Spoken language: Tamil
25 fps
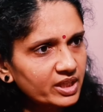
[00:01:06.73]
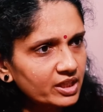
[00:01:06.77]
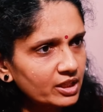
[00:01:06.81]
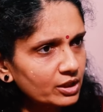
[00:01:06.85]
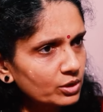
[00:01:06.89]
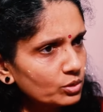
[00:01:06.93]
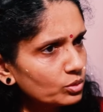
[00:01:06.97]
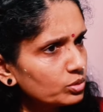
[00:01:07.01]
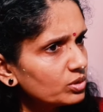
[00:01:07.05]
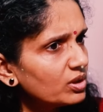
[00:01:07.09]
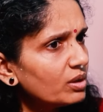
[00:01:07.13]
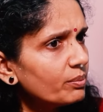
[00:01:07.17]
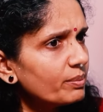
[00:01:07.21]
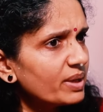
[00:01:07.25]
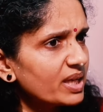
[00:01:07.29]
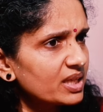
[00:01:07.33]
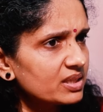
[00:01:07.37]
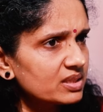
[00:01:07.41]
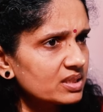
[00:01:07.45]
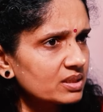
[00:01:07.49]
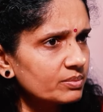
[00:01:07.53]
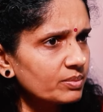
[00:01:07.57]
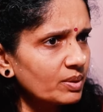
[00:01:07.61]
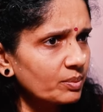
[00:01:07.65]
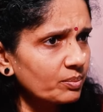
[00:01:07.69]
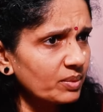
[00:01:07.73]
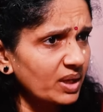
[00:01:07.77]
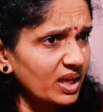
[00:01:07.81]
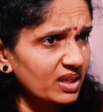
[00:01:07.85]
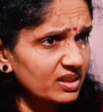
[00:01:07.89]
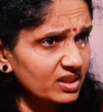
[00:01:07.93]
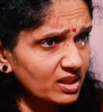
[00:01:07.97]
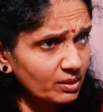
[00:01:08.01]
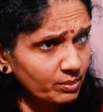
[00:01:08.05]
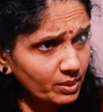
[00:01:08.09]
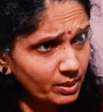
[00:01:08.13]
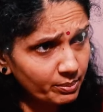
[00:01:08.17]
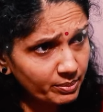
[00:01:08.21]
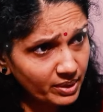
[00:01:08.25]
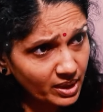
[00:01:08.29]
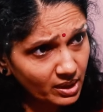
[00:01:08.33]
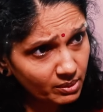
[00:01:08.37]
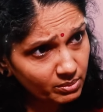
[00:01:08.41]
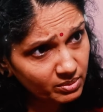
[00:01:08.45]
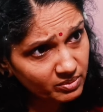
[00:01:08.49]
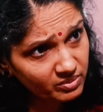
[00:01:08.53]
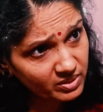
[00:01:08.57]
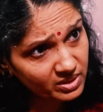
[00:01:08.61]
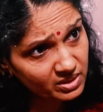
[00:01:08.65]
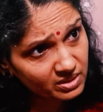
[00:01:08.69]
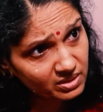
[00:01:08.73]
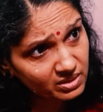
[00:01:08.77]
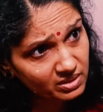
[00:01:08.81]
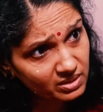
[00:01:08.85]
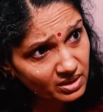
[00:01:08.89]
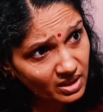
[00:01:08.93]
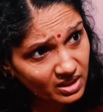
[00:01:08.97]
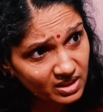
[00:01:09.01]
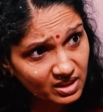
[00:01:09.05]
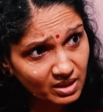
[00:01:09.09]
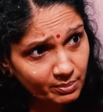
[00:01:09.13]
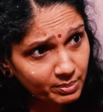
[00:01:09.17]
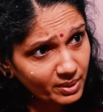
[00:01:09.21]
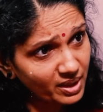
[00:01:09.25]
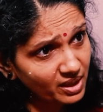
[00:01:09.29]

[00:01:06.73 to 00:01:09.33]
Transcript: டுவெண்ட்டி டூ தான் மேக்ஸிமம் அதுக்கப்புறம் பேபி வந்து